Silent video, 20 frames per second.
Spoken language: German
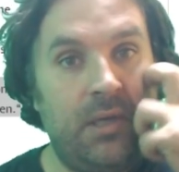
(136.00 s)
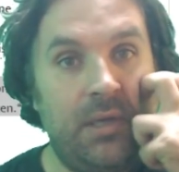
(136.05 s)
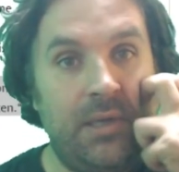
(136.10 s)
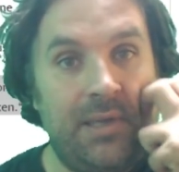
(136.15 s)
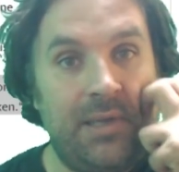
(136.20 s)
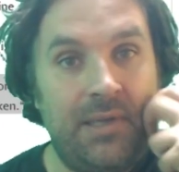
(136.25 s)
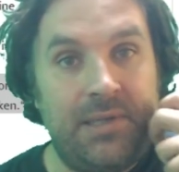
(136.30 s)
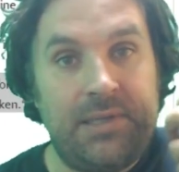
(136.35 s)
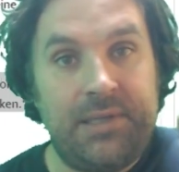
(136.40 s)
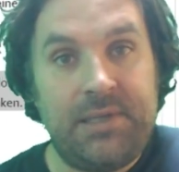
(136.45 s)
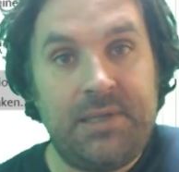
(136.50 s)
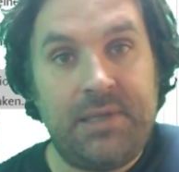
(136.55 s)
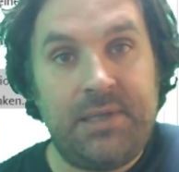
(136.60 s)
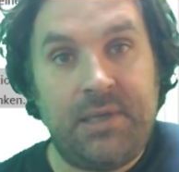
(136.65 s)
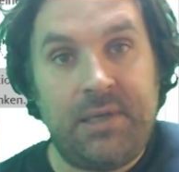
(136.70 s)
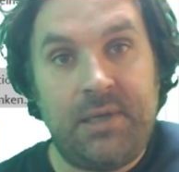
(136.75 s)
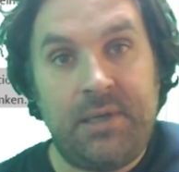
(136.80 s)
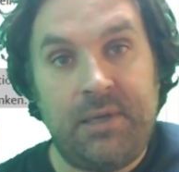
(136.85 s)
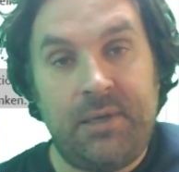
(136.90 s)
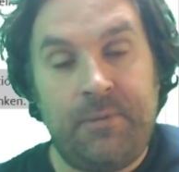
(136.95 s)
ist
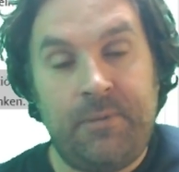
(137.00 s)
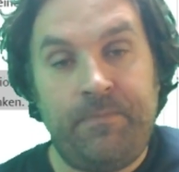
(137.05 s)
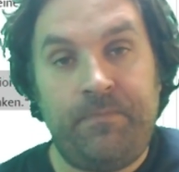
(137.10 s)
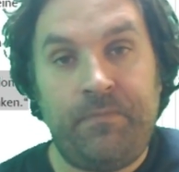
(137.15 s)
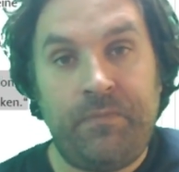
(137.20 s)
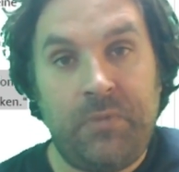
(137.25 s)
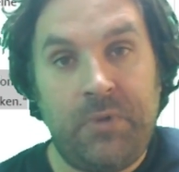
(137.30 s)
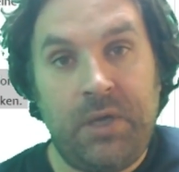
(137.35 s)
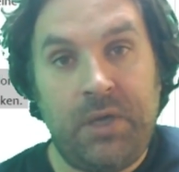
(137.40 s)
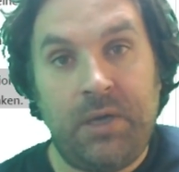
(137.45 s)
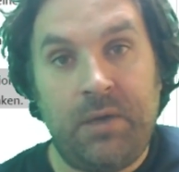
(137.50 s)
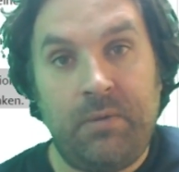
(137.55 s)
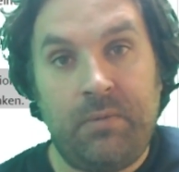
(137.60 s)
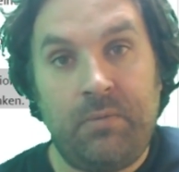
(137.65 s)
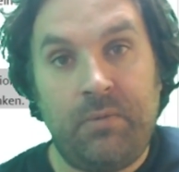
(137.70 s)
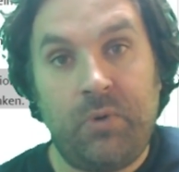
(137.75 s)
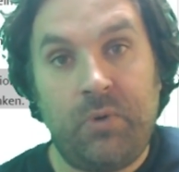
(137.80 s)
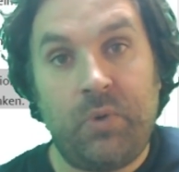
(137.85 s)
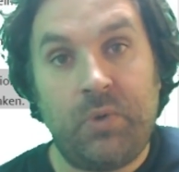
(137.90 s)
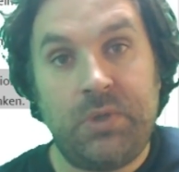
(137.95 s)
äh, ja,
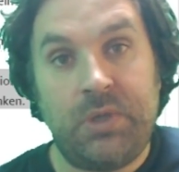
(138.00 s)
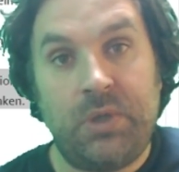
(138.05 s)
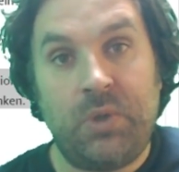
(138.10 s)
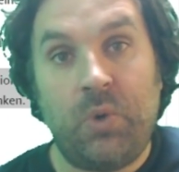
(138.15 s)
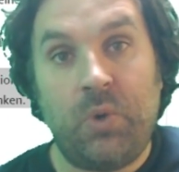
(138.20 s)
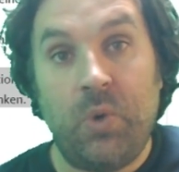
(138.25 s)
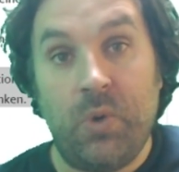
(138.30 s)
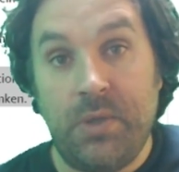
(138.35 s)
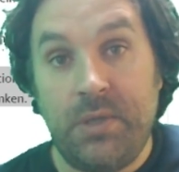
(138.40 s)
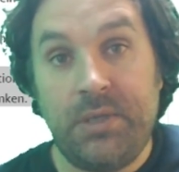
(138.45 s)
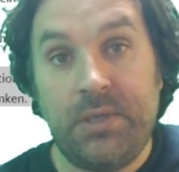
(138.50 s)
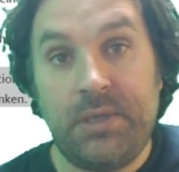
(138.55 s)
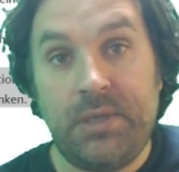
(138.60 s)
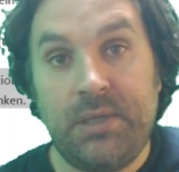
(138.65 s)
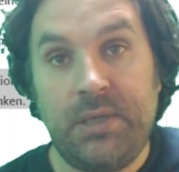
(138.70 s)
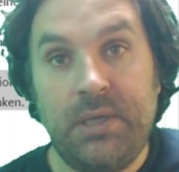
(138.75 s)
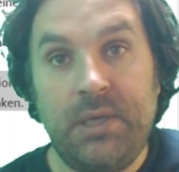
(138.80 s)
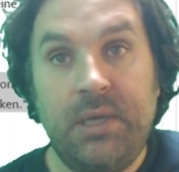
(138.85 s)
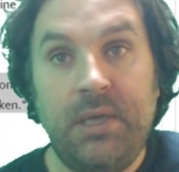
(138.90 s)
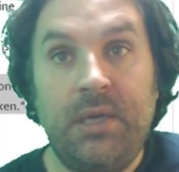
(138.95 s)
große
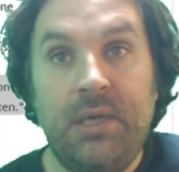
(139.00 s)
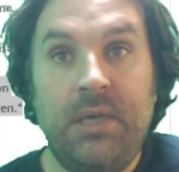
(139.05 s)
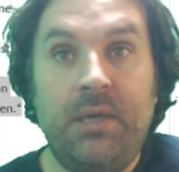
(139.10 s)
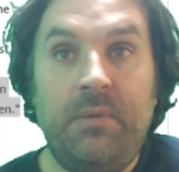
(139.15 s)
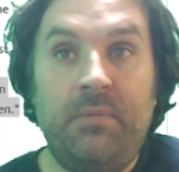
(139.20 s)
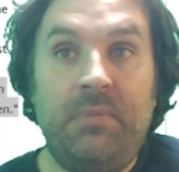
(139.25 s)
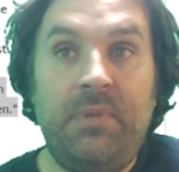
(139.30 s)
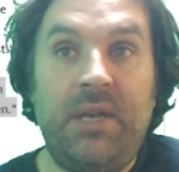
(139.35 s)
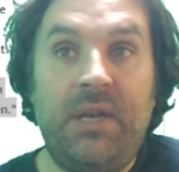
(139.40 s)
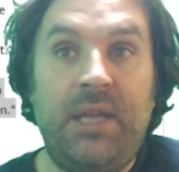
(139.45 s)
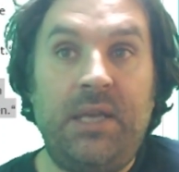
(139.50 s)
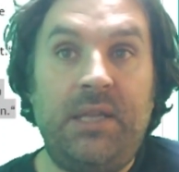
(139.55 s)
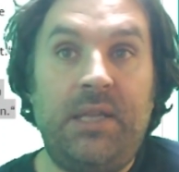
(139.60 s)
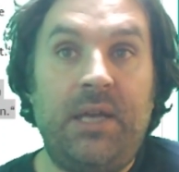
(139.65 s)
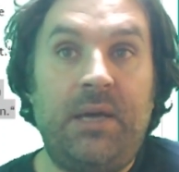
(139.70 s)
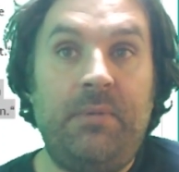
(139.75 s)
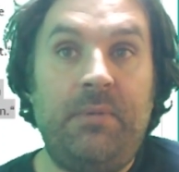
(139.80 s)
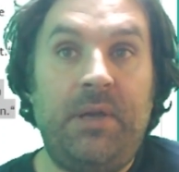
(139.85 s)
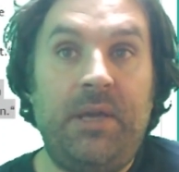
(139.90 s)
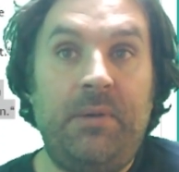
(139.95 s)
Kunst, belegt
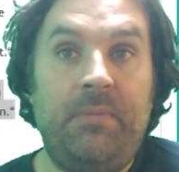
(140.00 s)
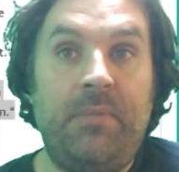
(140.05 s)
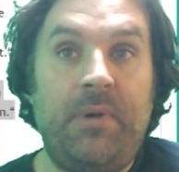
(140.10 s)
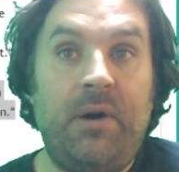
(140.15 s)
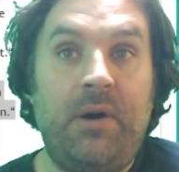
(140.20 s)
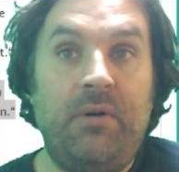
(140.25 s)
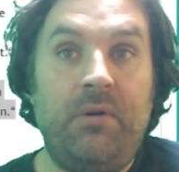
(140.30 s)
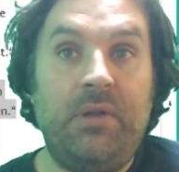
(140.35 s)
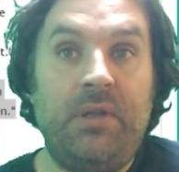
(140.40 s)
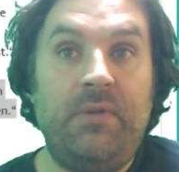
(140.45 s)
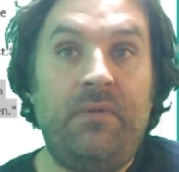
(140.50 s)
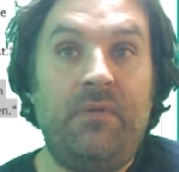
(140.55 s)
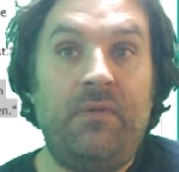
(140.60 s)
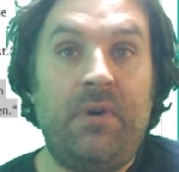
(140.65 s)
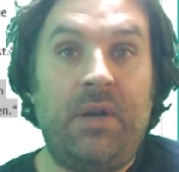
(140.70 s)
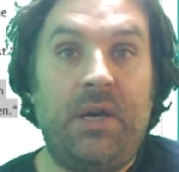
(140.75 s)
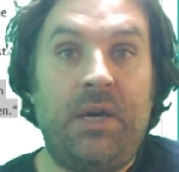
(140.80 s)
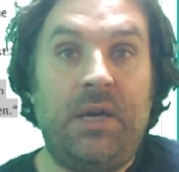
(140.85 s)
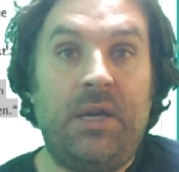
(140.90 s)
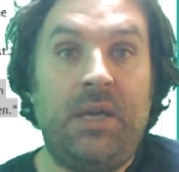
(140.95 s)
aber eben auch die
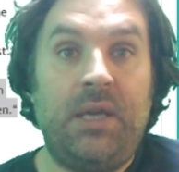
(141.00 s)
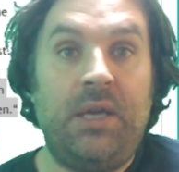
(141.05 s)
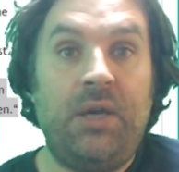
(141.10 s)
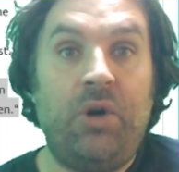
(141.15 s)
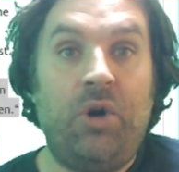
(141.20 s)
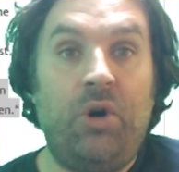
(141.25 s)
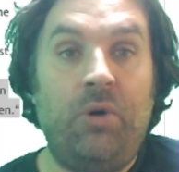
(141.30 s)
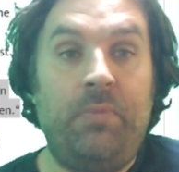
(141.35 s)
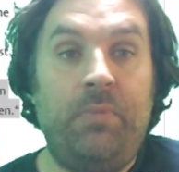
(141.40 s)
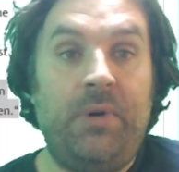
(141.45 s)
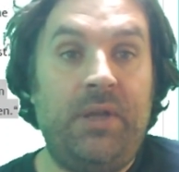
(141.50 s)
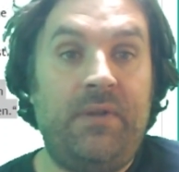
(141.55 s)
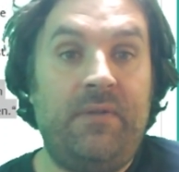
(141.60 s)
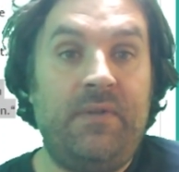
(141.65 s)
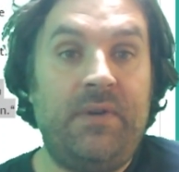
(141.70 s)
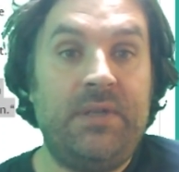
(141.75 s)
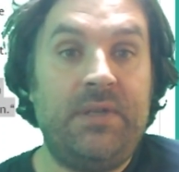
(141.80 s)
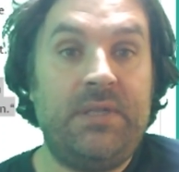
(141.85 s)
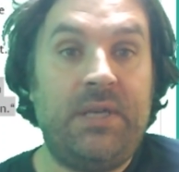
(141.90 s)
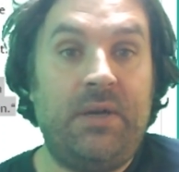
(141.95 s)
Frage, ob
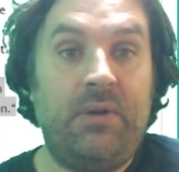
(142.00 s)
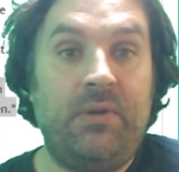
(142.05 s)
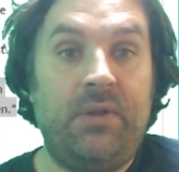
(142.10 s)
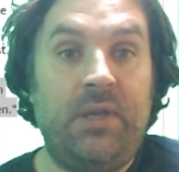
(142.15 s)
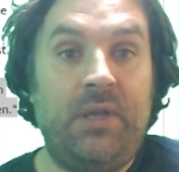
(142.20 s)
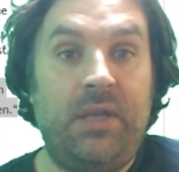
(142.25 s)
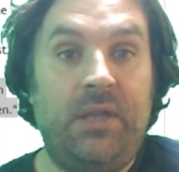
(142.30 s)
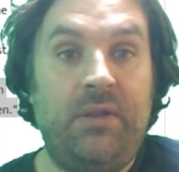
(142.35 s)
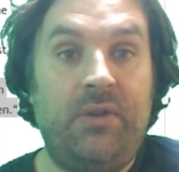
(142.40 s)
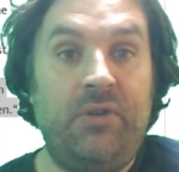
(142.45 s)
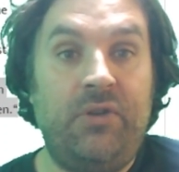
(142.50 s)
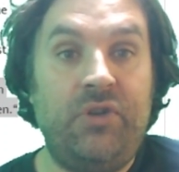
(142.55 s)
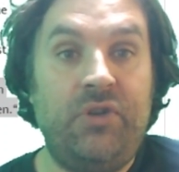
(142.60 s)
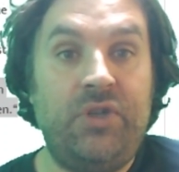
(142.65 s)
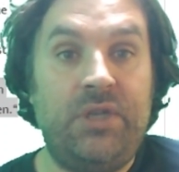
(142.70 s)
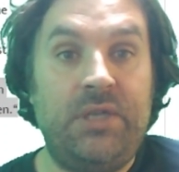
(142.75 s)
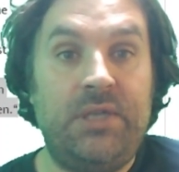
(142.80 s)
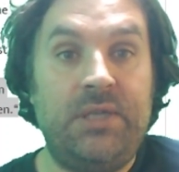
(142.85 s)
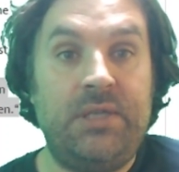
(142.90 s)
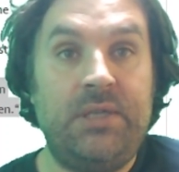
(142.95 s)
etwas authentisch
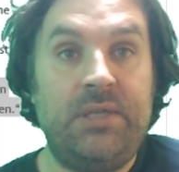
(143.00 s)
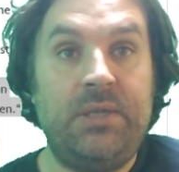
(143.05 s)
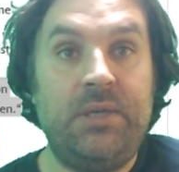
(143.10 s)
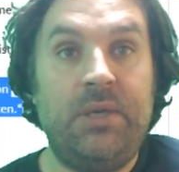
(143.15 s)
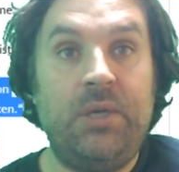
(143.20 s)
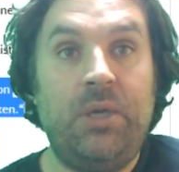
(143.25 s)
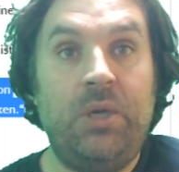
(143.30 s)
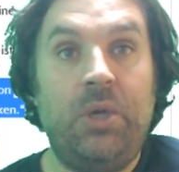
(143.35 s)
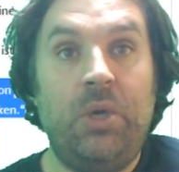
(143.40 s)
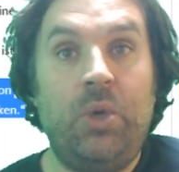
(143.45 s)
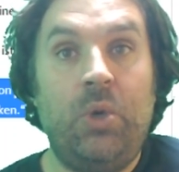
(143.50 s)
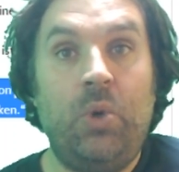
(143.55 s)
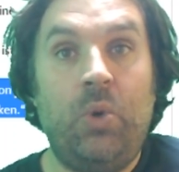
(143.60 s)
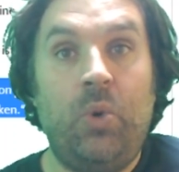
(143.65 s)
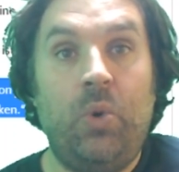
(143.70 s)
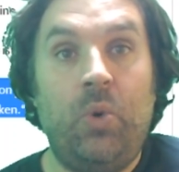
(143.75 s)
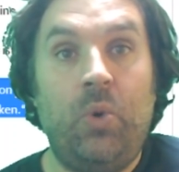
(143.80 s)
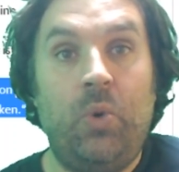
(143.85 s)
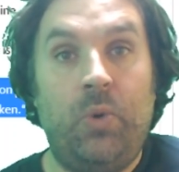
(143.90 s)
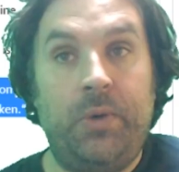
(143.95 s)
ist
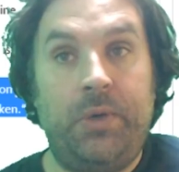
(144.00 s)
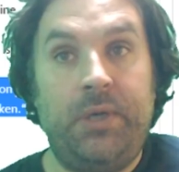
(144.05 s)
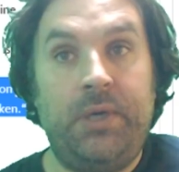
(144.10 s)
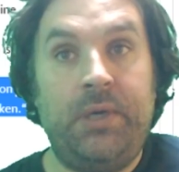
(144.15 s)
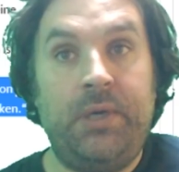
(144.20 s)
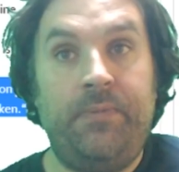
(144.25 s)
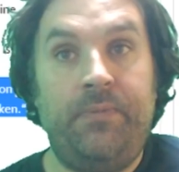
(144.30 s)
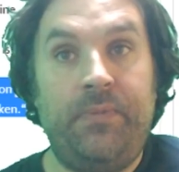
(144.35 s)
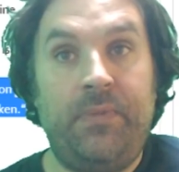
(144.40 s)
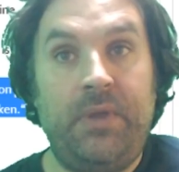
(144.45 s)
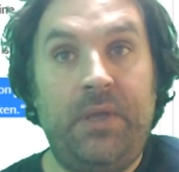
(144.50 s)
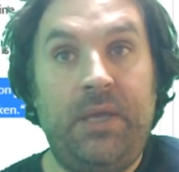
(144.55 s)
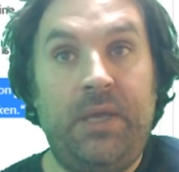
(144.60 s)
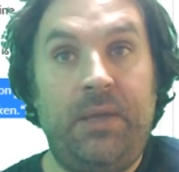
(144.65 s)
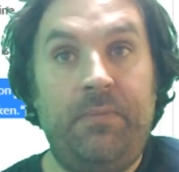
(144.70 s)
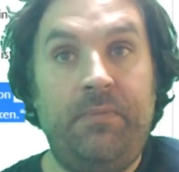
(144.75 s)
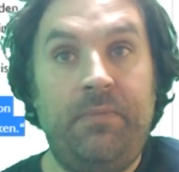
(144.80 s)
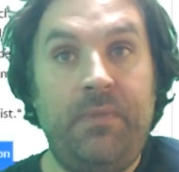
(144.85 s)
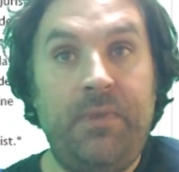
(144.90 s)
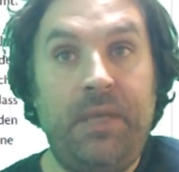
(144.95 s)
oder
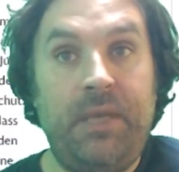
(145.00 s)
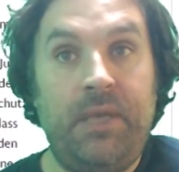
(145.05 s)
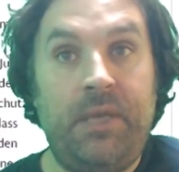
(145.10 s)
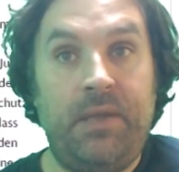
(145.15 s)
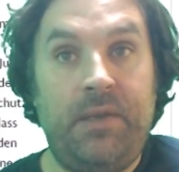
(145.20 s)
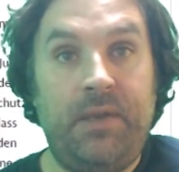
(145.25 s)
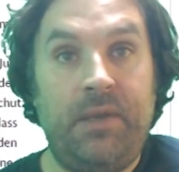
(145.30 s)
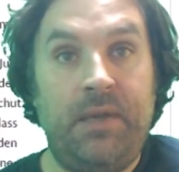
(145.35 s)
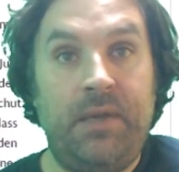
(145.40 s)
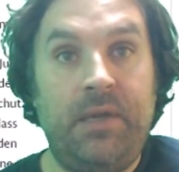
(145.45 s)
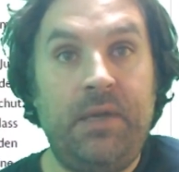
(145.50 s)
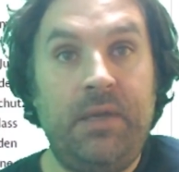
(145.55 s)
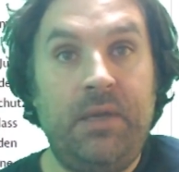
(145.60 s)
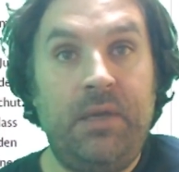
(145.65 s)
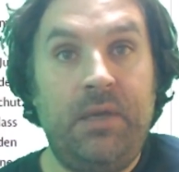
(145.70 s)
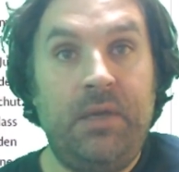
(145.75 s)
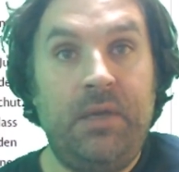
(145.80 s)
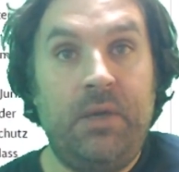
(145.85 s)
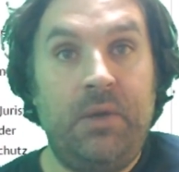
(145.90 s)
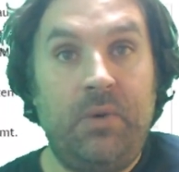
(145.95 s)
eben nicht. Ja?
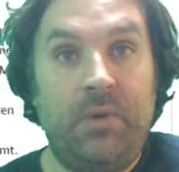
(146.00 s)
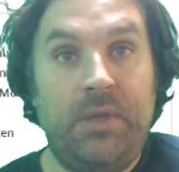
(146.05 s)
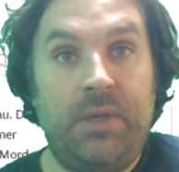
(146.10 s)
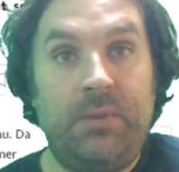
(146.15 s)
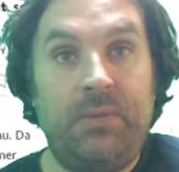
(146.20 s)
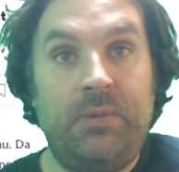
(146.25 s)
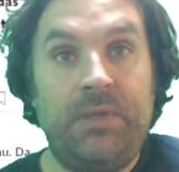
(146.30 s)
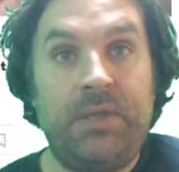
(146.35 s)
Und da muss